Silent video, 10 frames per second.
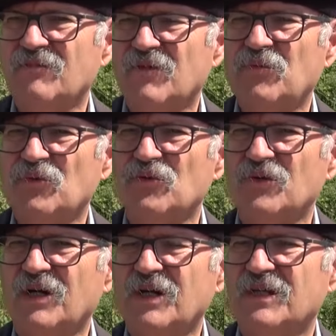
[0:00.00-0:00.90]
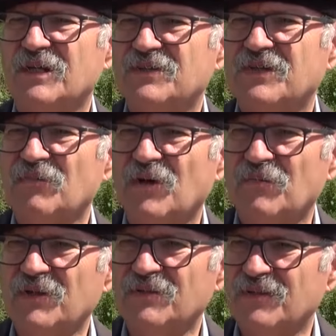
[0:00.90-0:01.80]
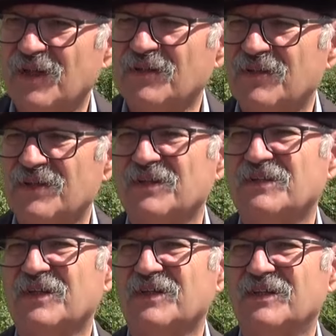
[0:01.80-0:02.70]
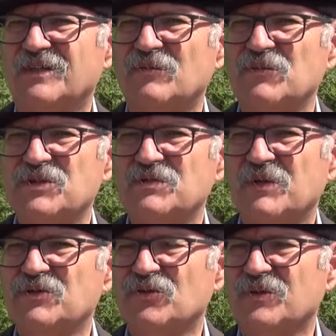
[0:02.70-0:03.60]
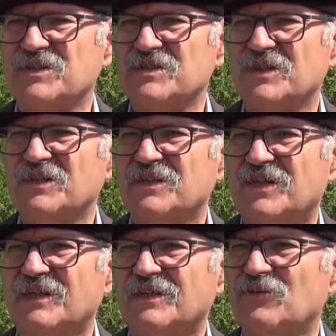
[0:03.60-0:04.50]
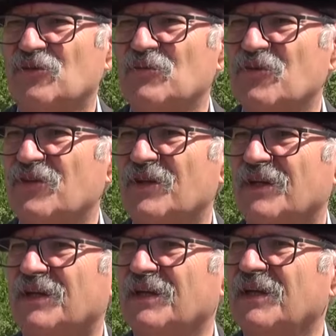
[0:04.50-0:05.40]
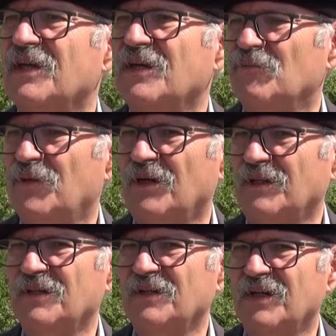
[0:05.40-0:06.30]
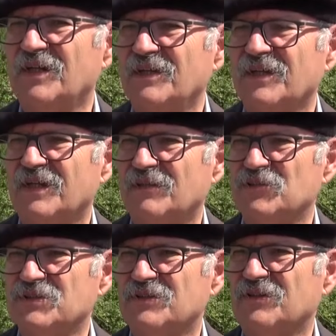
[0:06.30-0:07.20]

Ve bugünkü haliyle tamamen kaderine terk edilmiş, pek çok insanın dikkatle yürümesi gereken bir alan haline gelmiştir.